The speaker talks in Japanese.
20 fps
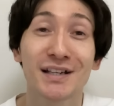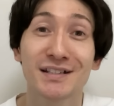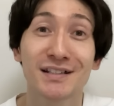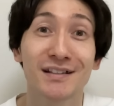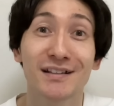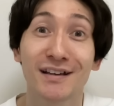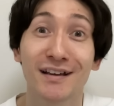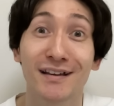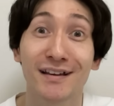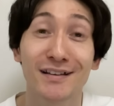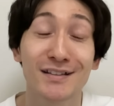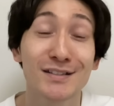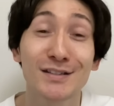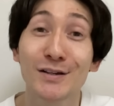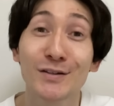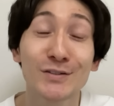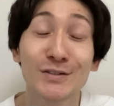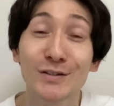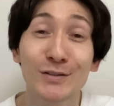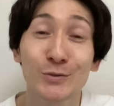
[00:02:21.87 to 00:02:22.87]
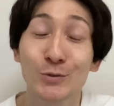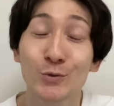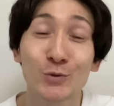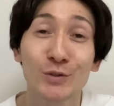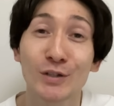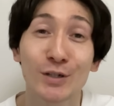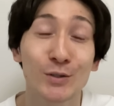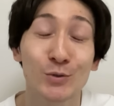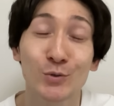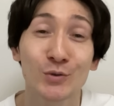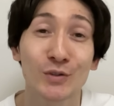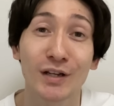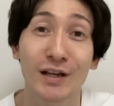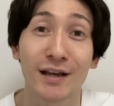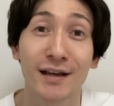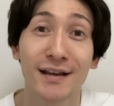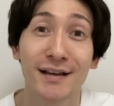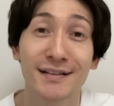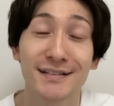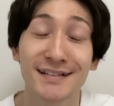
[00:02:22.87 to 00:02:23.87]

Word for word: げしてない。違う違う、そうじゃないそうじゃない。